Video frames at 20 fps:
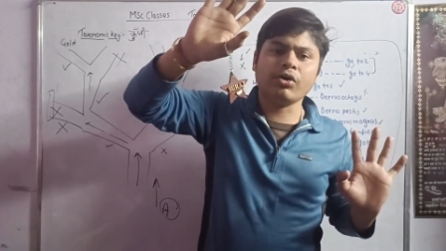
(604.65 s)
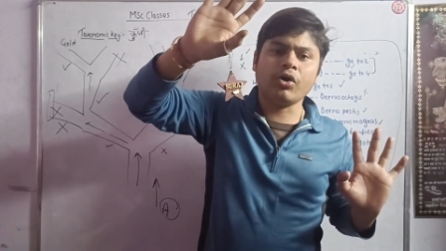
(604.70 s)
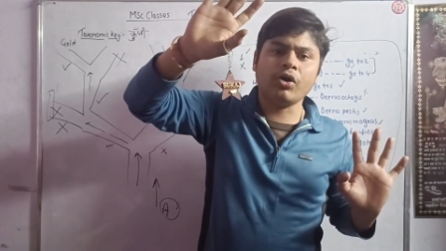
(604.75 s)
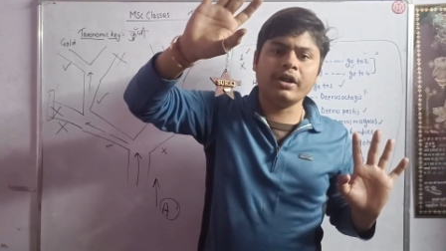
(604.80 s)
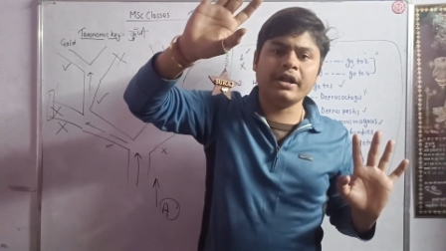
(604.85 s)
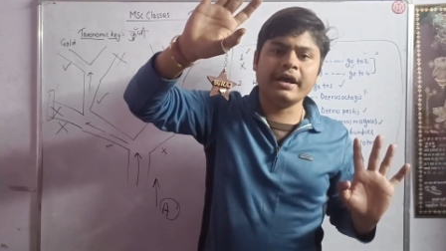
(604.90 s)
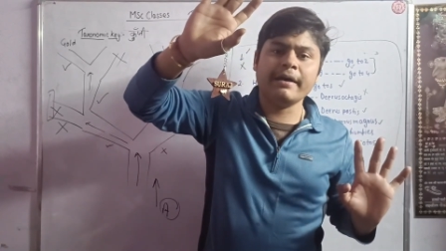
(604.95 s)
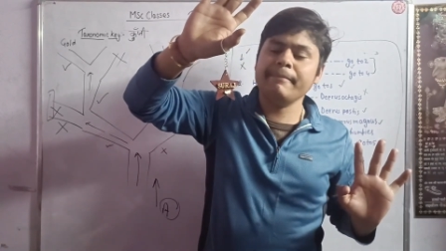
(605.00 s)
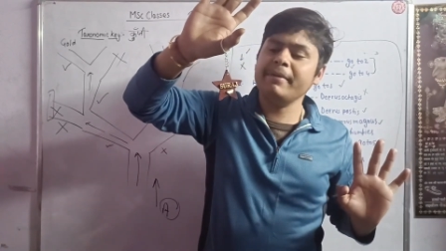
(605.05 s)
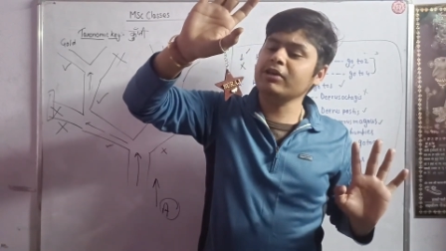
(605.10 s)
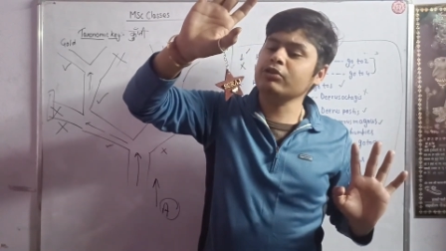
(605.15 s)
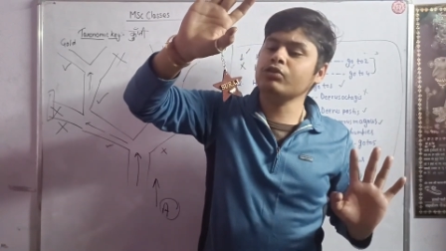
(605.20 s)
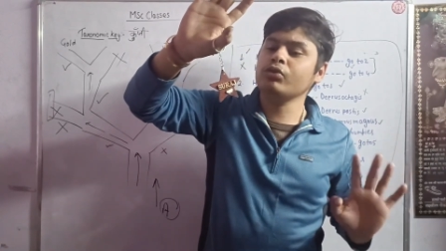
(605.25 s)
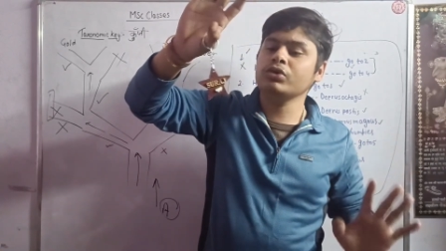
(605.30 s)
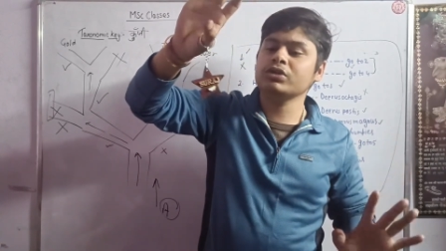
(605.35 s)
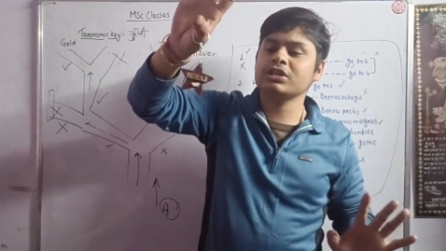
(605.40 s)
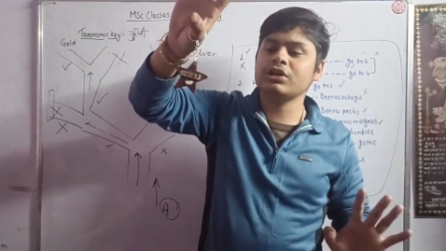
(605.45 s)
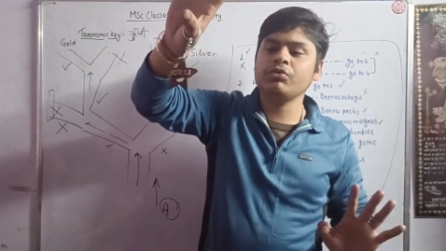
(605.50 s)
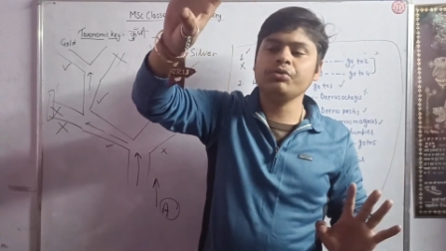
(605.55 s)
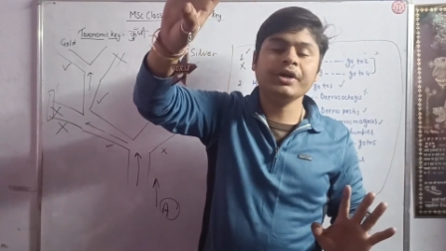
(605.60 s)
कौन है मैं
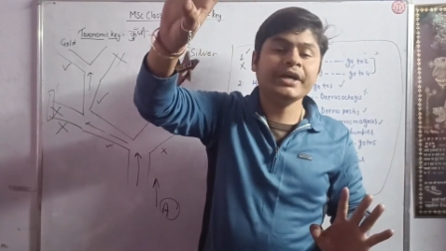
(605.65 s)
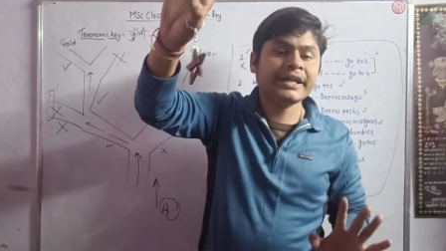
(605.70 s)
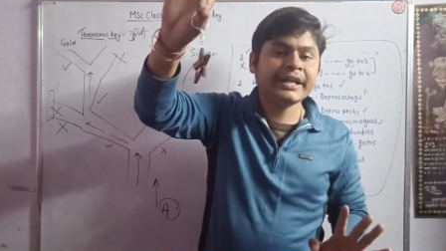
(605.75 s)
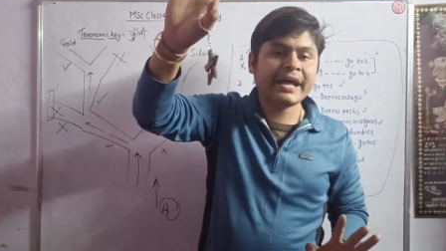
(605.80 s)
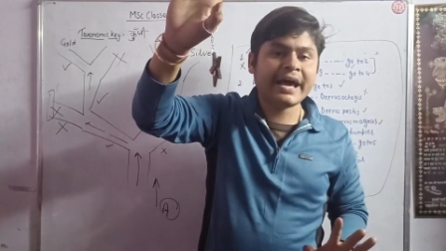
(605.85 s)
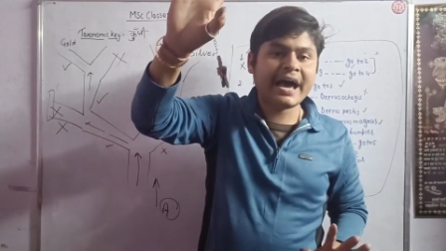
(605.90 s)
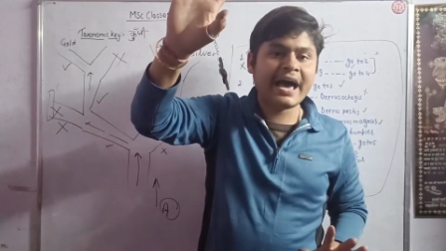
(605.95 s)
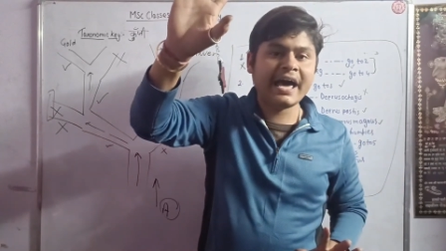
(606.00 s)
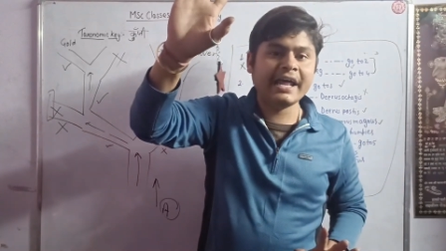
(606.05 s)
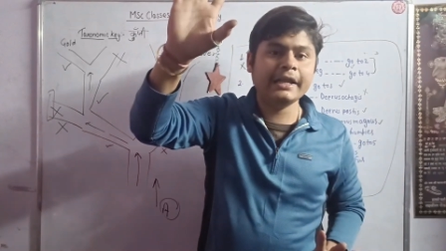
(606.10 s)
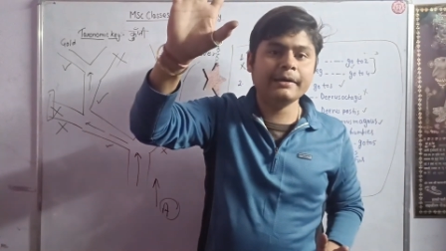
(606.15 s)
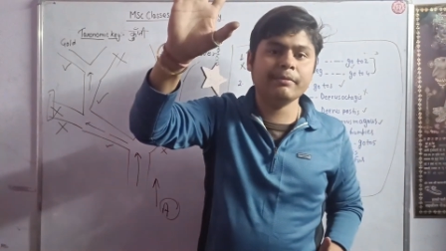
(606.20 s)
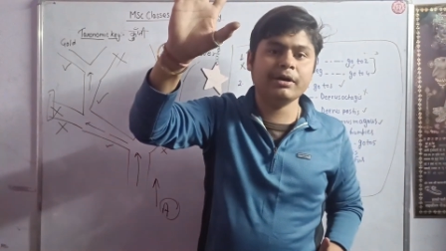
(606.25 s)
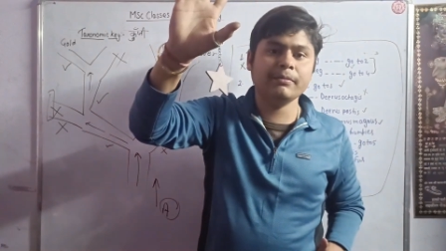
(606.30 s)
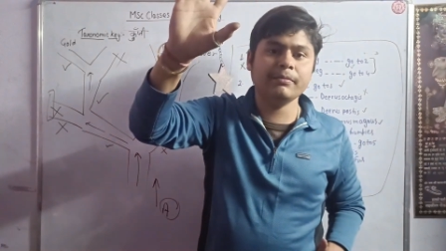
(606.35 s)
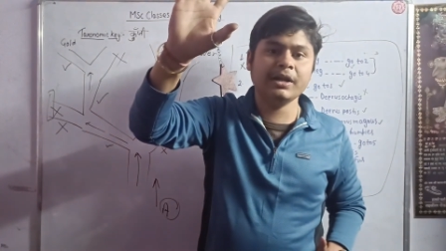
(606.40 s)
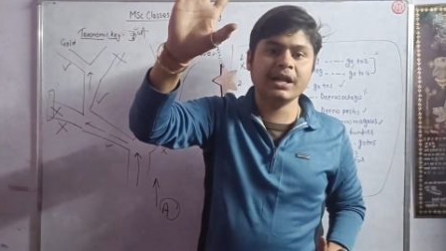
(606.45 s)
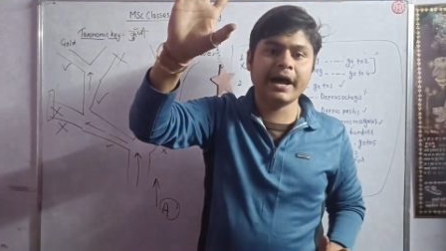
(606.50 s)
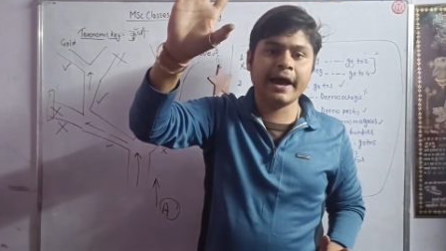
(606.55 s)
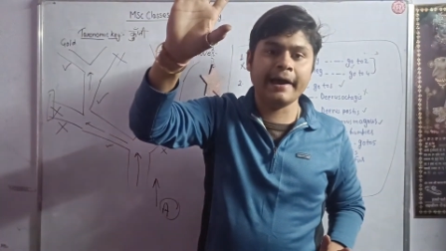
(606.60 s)
सोच रहा हूं कि नया एनिमल
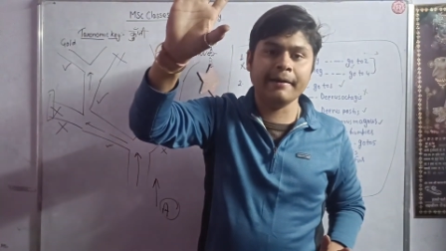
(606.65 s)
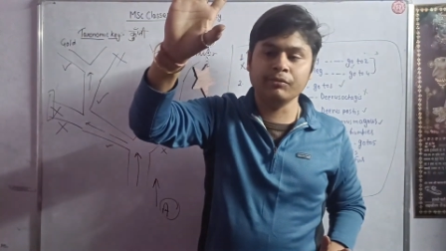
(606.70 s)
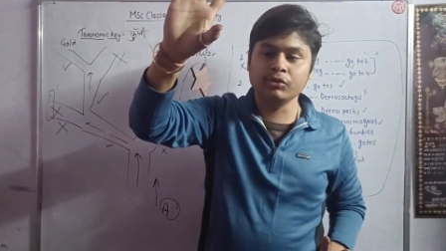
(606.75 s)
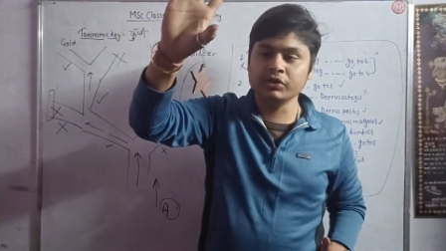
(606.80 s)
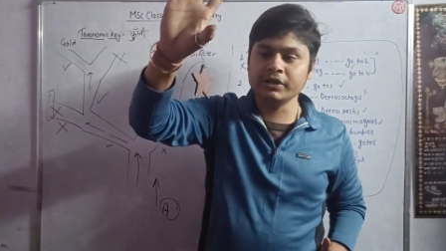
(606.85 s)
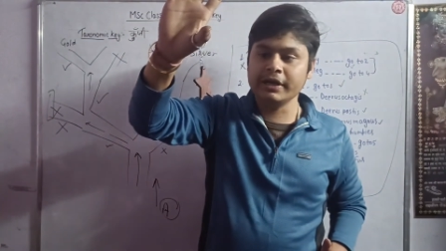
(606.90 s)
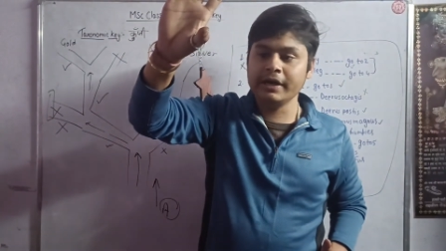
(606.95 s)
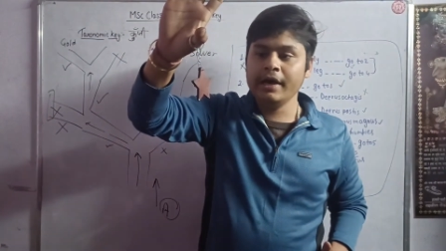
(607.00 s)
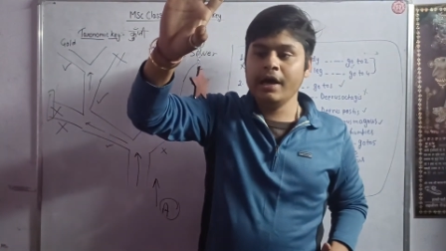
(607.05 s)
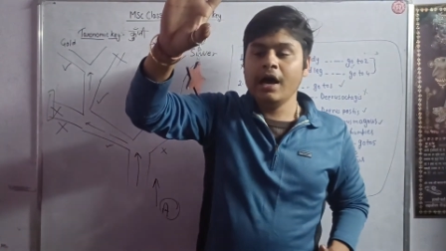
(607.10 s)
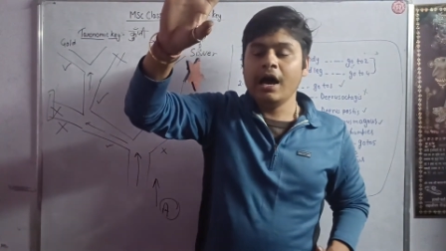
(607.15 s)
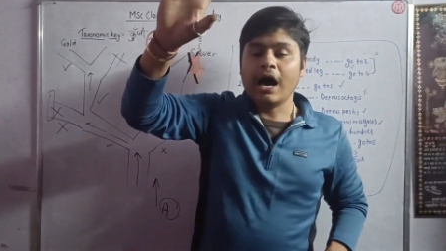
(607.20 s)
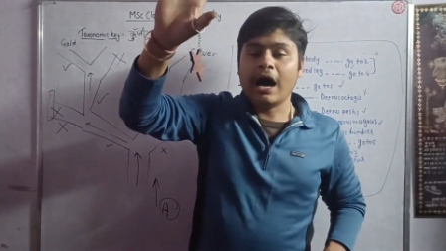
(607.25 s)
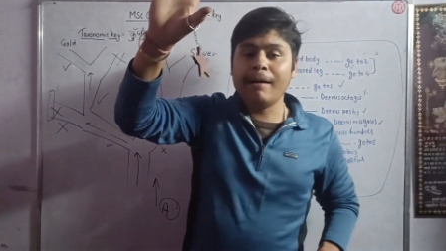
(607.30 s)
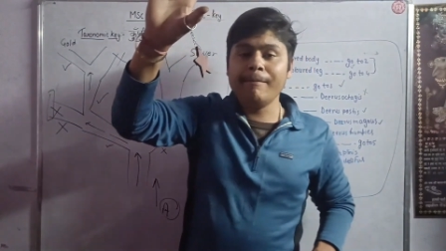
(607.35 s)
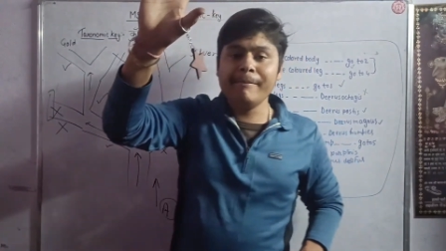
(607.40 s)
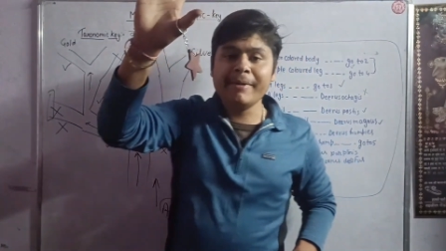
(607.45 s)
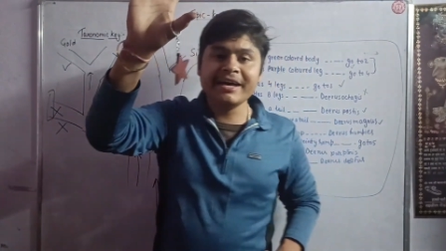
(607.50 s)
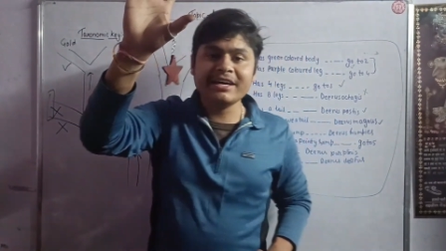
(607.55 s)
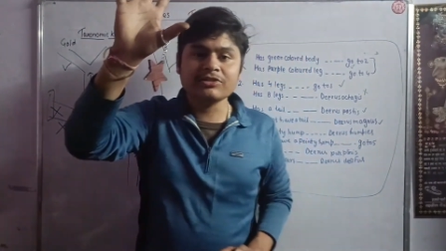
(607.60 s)
मिला है मुझे
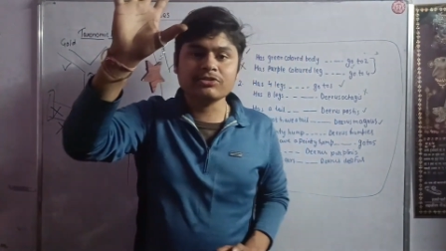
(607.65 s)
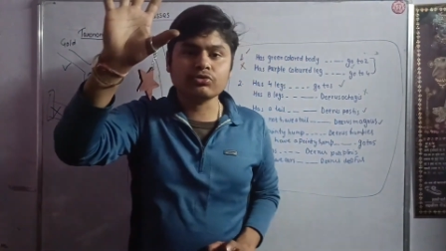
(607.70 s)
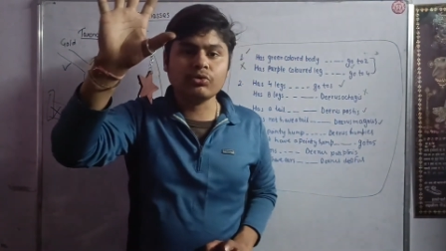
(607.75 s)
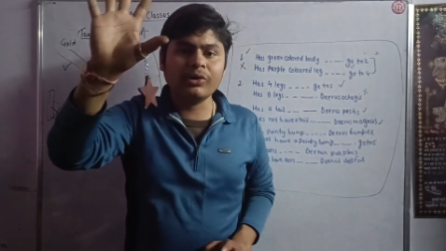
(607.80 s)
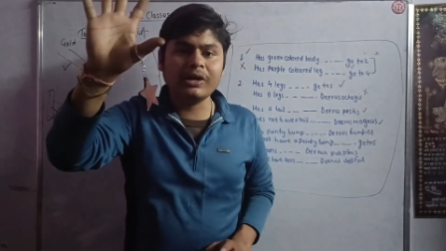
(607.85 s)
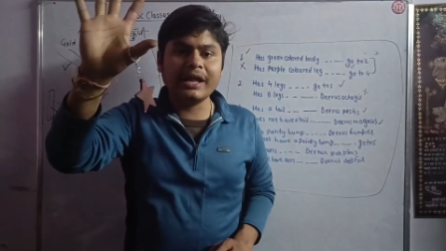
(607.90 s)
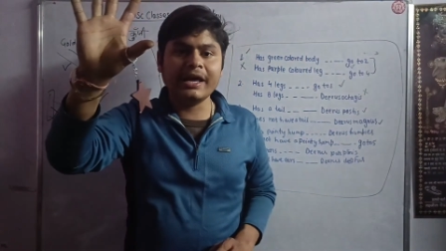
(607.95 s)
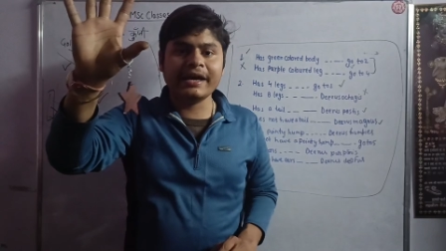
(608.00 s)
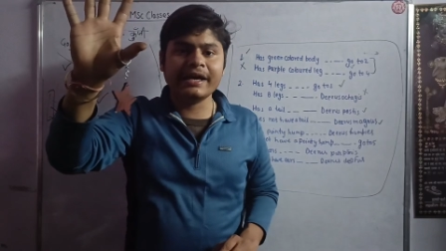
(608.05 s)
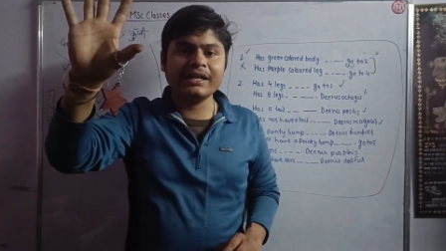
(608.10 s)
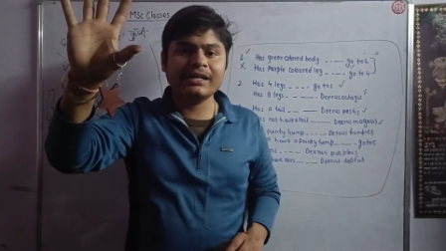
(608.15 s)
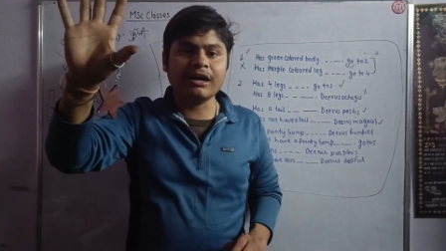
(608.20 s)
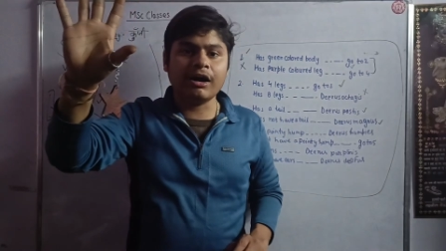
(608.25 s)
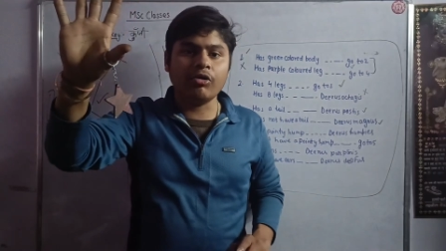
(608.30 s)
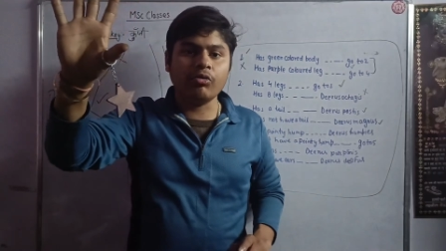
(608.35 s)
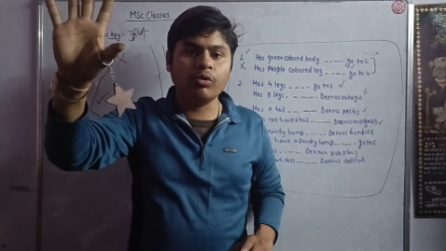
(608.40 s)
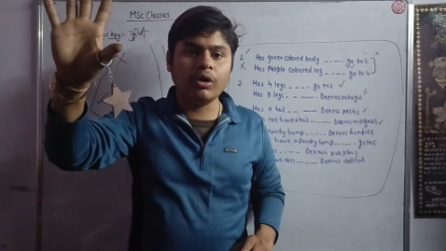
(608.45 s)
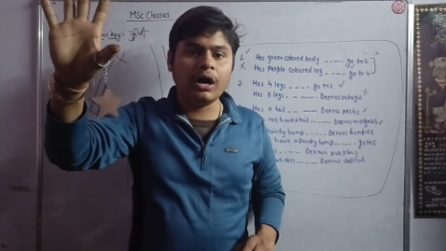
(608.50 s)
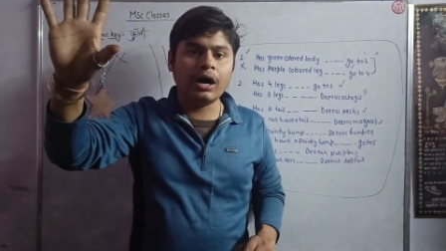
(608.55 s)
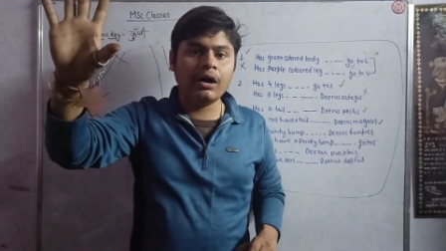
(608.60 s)
अब मैं इसको लेके
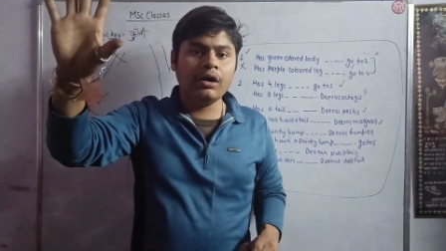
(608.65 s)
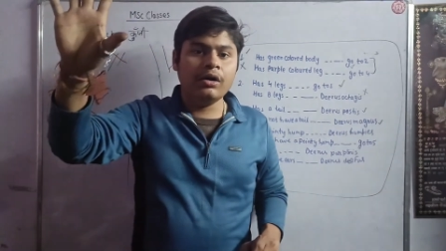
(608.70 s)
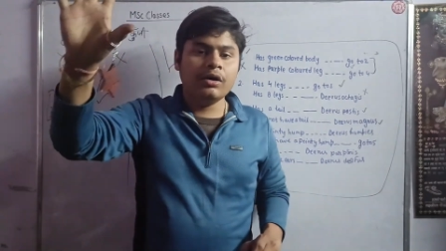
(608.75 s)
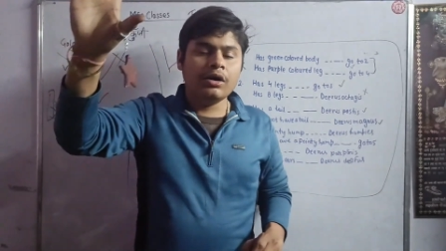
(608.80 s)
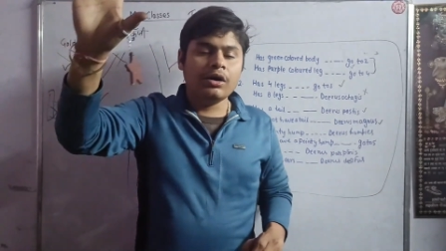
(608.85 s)
जाऊंगा